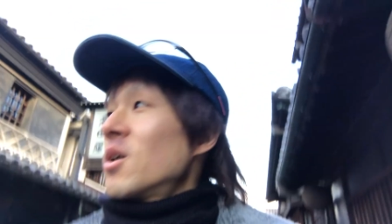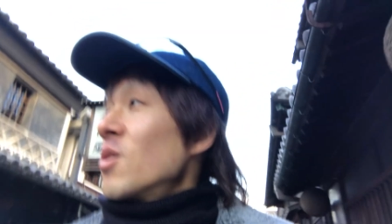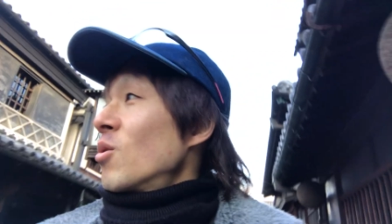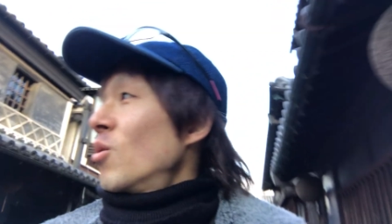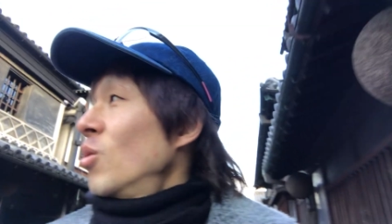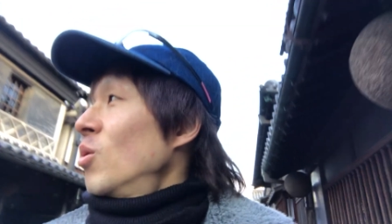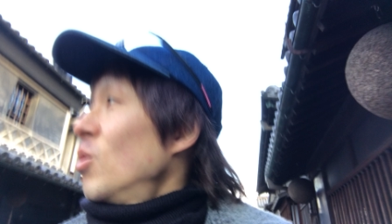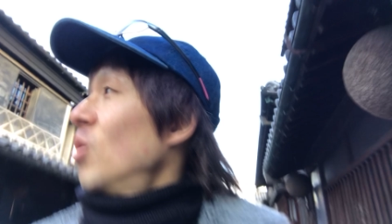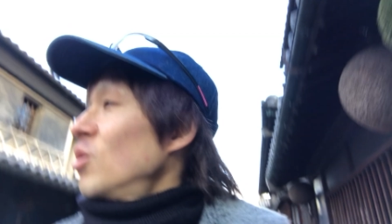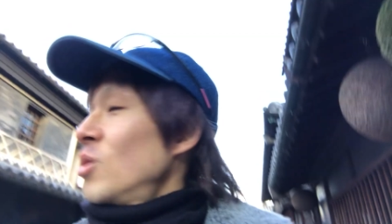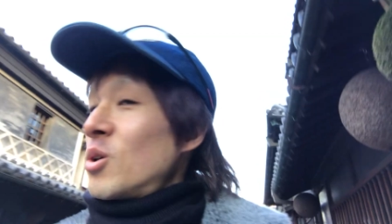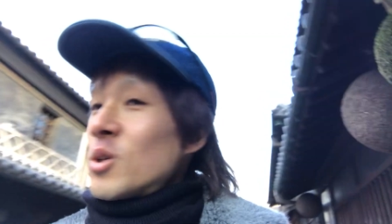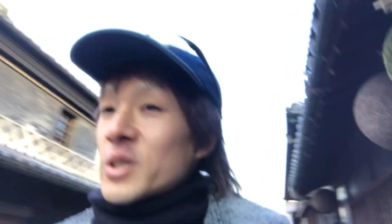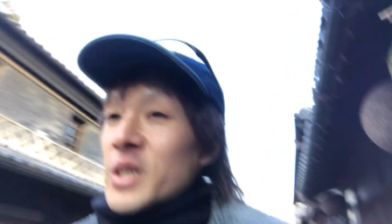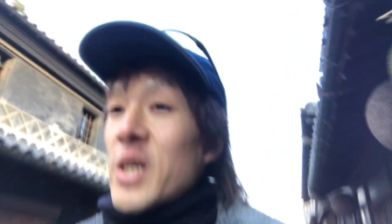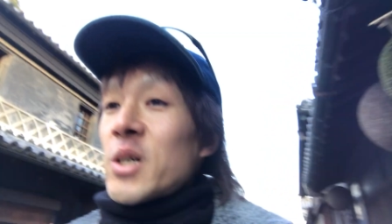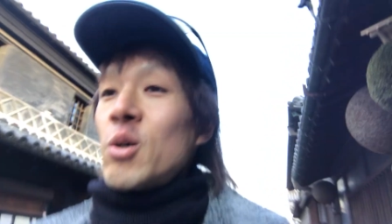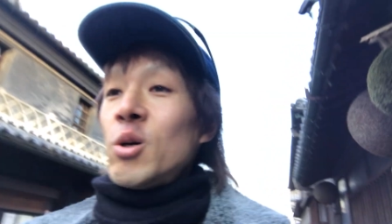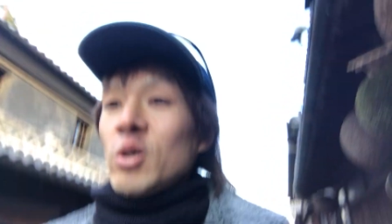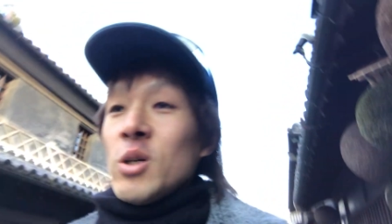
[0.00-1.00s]
お
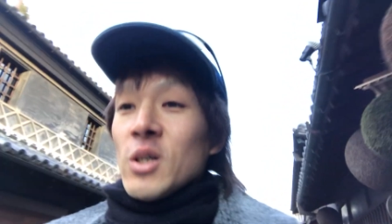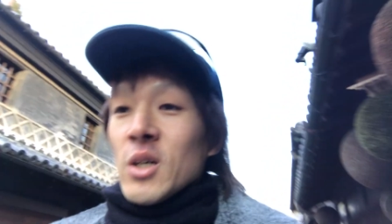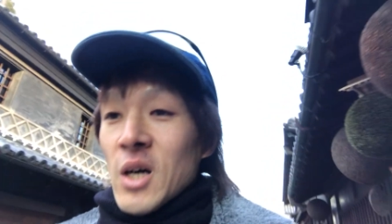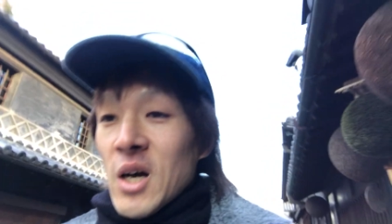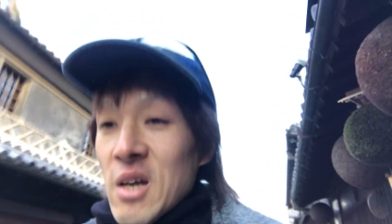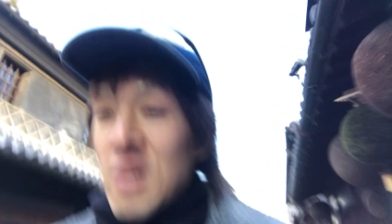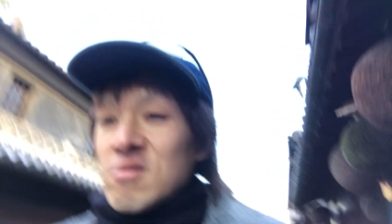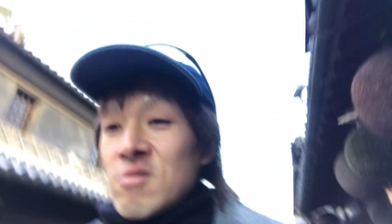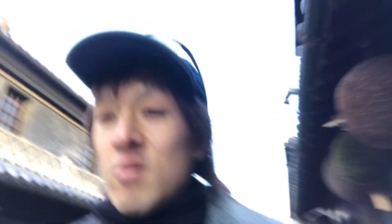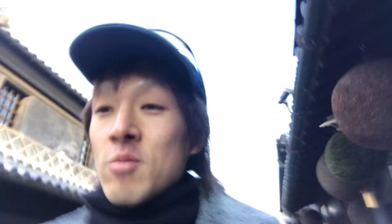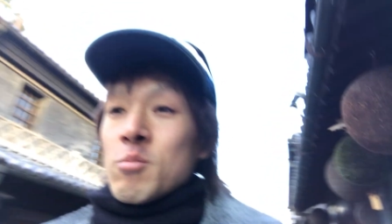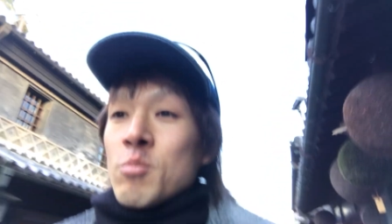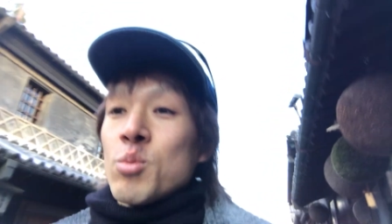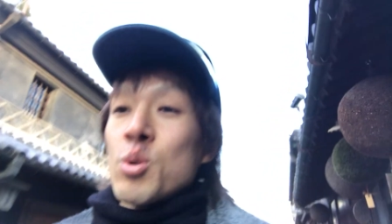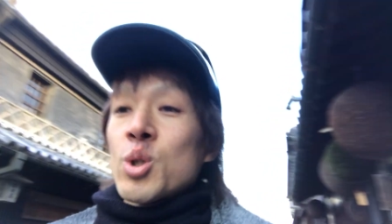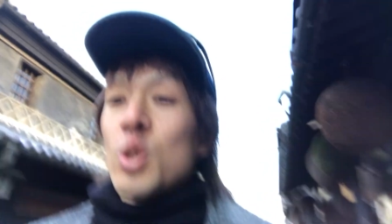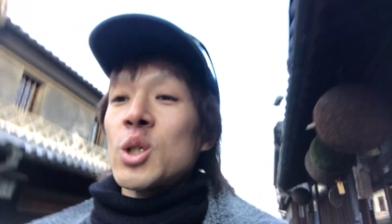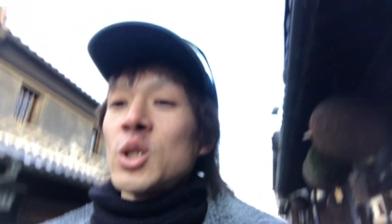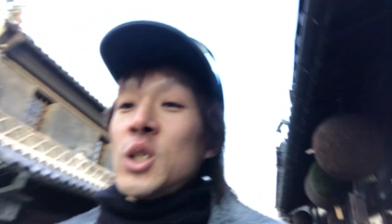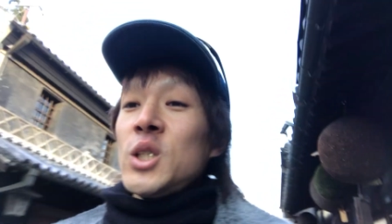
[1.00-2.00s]
結構
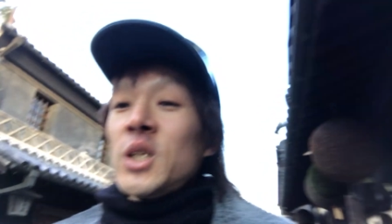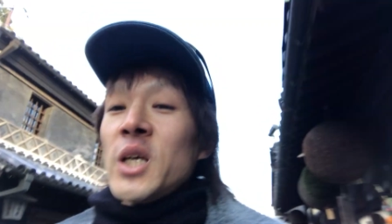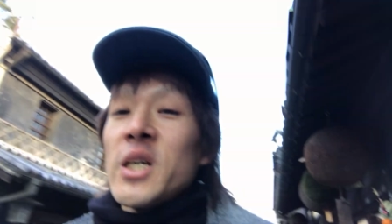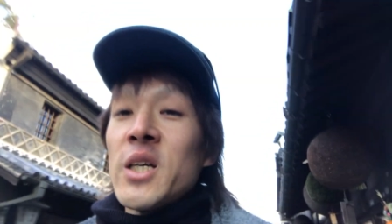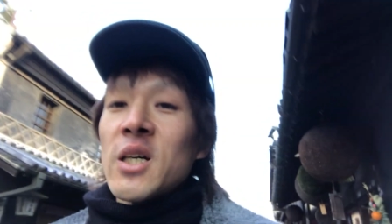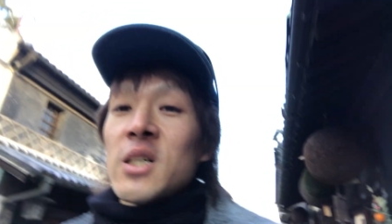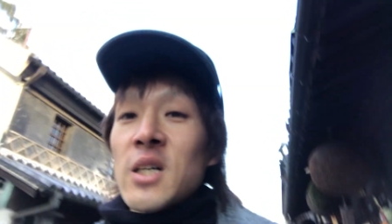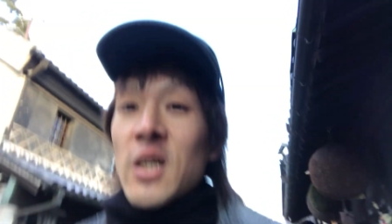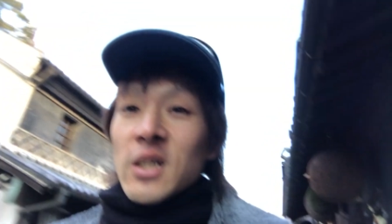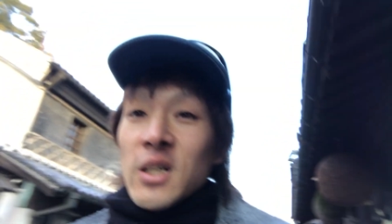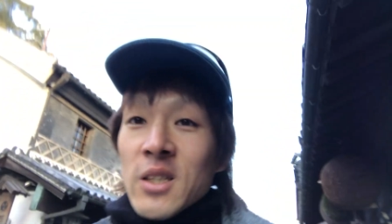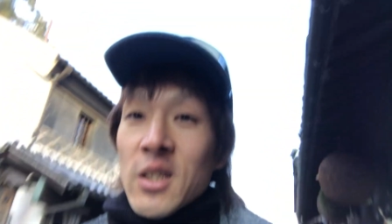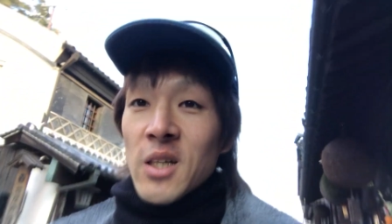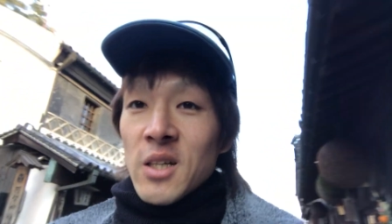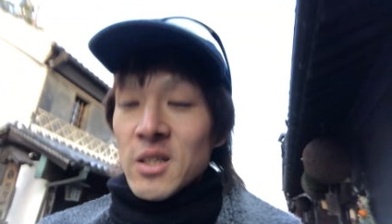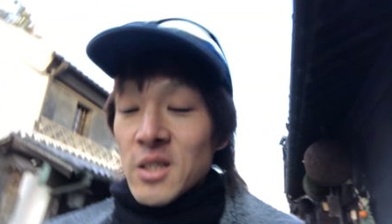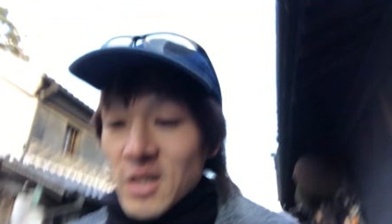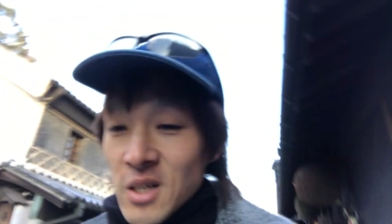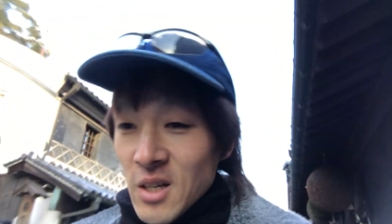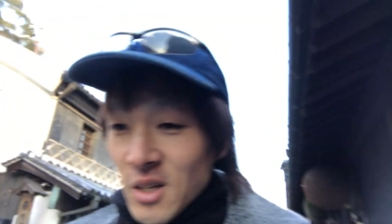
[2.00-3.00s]
規制がか
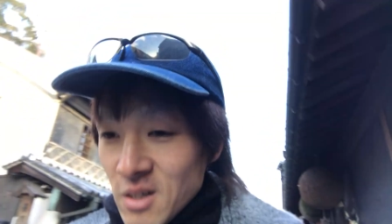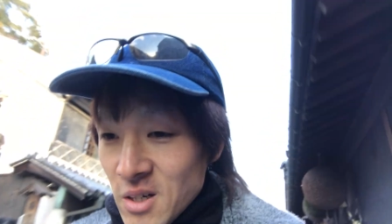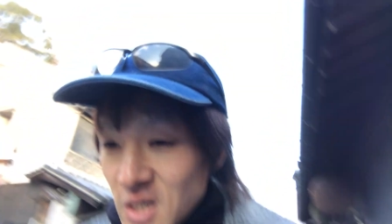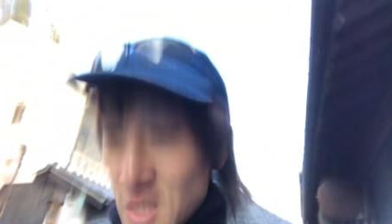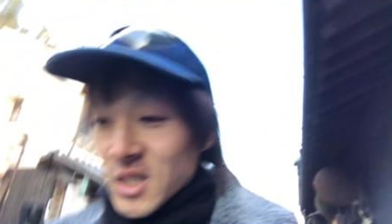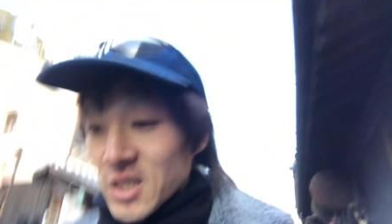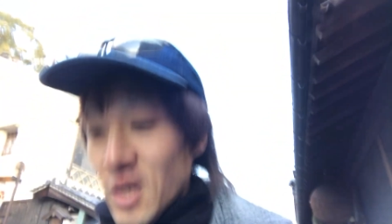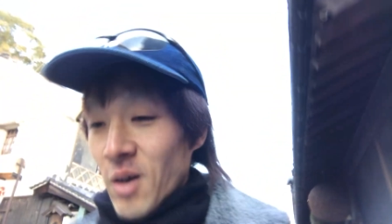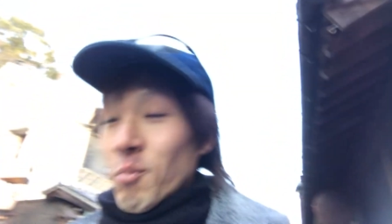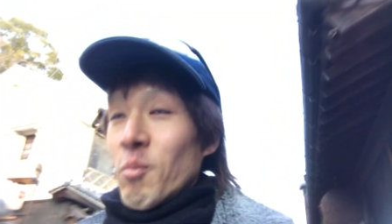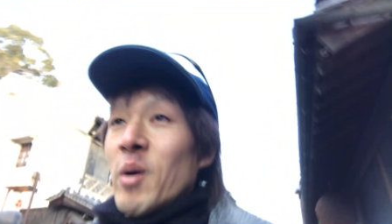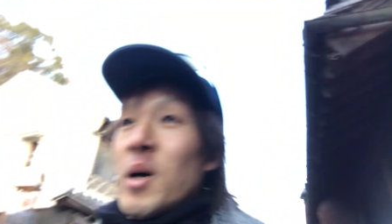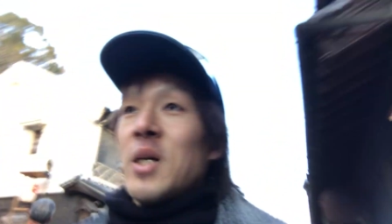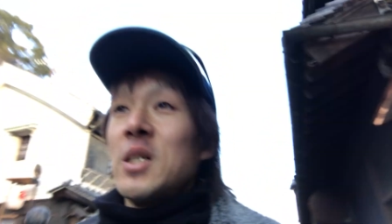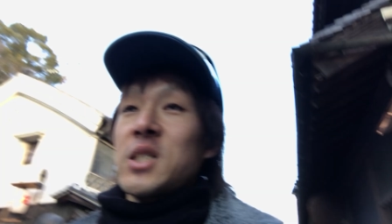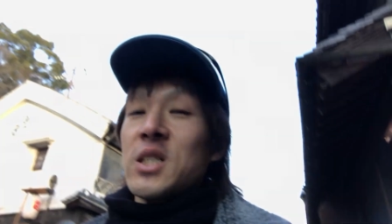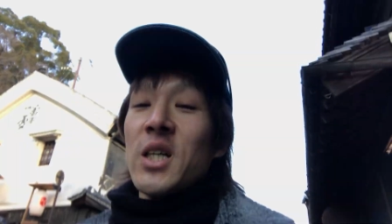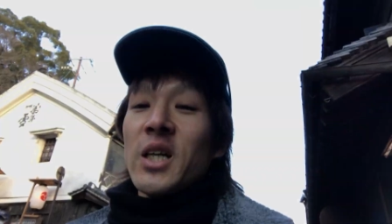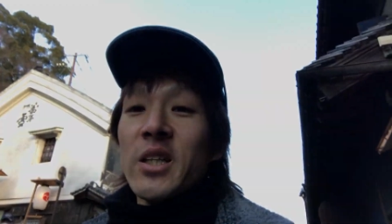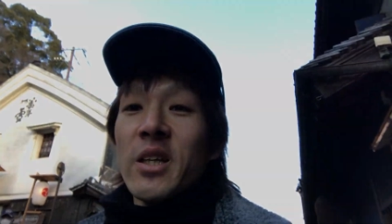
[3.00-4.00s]
まあ
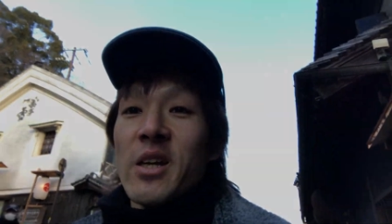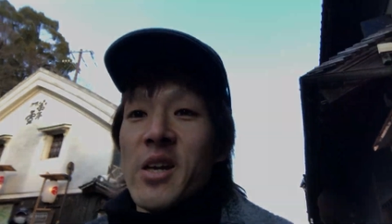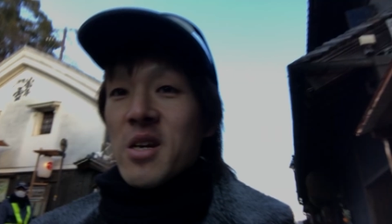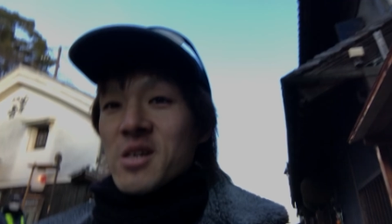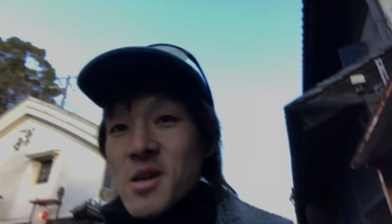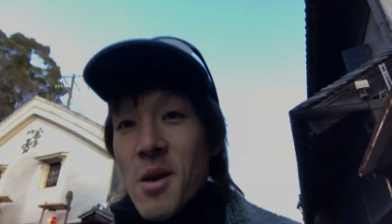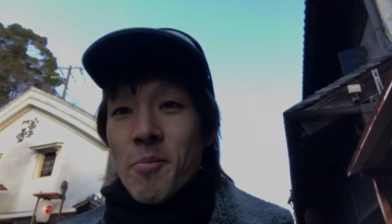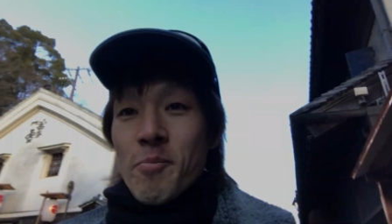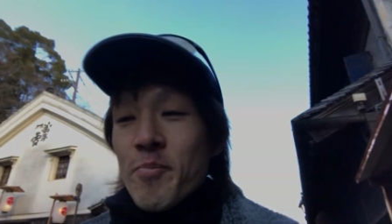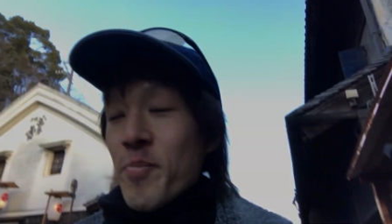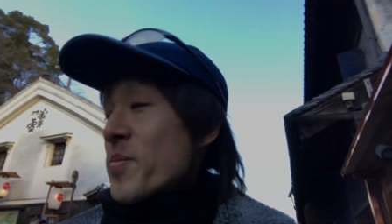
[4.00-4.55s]
しかないんや